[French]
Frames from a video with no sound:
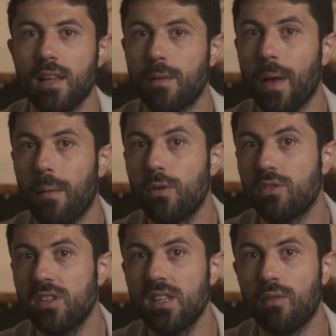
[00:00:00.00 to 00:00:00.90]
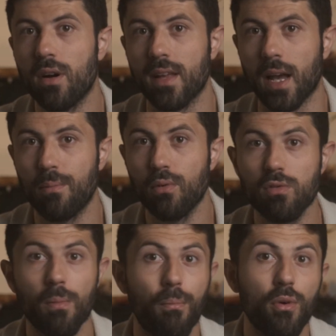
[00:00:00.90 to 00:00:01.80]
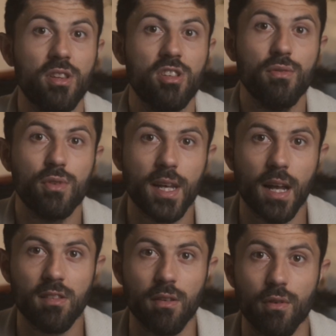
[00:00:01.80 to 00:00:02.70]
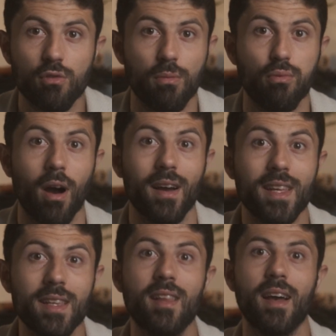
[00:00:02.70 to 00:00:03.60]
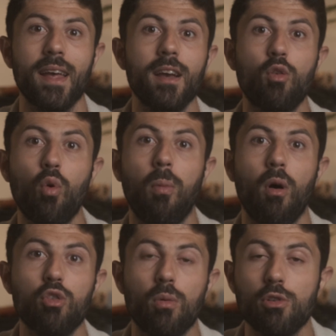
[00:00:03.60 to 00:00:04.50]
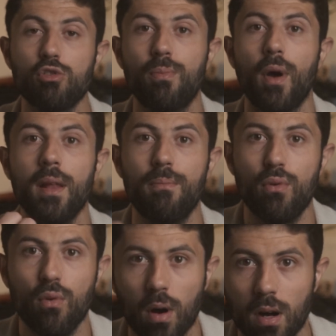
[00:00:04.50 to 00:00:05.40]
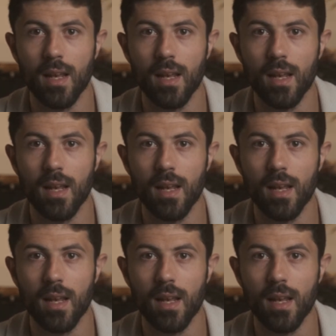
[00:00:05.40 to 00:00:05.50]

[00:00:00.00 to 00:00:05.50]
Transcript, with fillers: Ça te permet aussi d'avoir des réponses positives ou négatives. Tu vas pouvoir itérer, comprendre comment tu peux aller plus loin.